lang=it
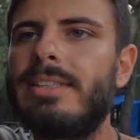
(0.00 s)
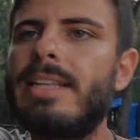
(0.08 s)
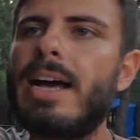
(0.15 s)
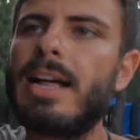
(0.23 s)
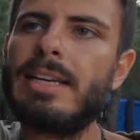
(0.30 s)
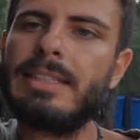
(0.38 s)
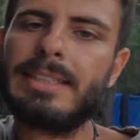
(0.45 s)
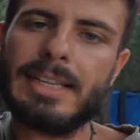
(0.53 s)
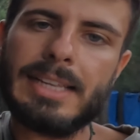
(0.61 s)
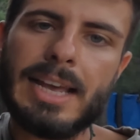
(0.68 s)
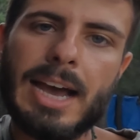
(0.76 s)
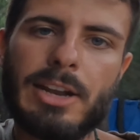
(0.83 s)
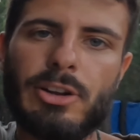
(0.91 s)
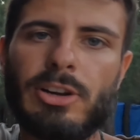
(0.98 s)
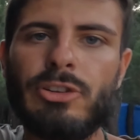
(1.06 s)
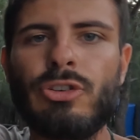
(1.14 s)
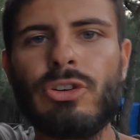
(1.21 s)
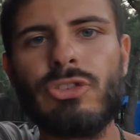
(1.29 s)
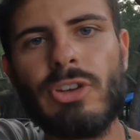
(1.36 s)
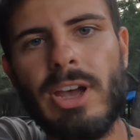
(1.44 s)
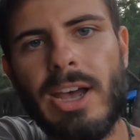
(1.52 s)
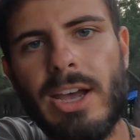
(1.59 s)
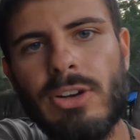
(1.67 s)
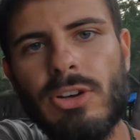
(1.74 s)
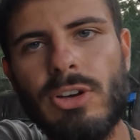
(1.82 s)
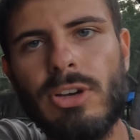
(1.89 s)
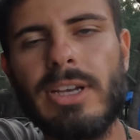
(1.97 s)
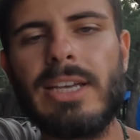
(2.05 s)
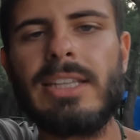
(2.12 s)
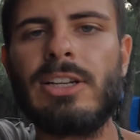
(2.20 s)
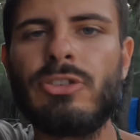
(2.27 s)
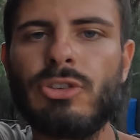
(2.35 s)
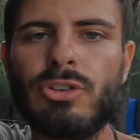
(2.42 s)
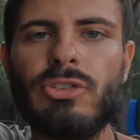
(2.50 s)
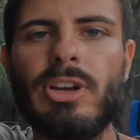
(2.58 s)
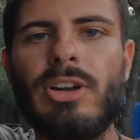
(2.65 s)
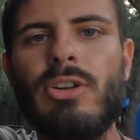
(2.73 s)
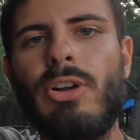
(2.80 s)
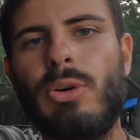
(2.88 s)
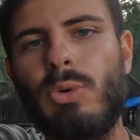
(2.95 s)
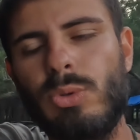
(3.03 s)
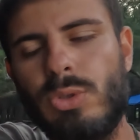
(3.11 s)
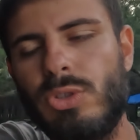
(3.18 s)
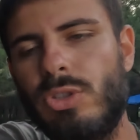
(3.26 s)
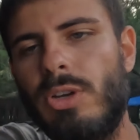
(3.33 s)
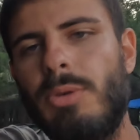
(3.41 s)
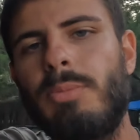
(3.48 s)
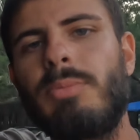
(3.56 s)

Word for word: dall'italiano al giorgiano e dal giorgiano al russo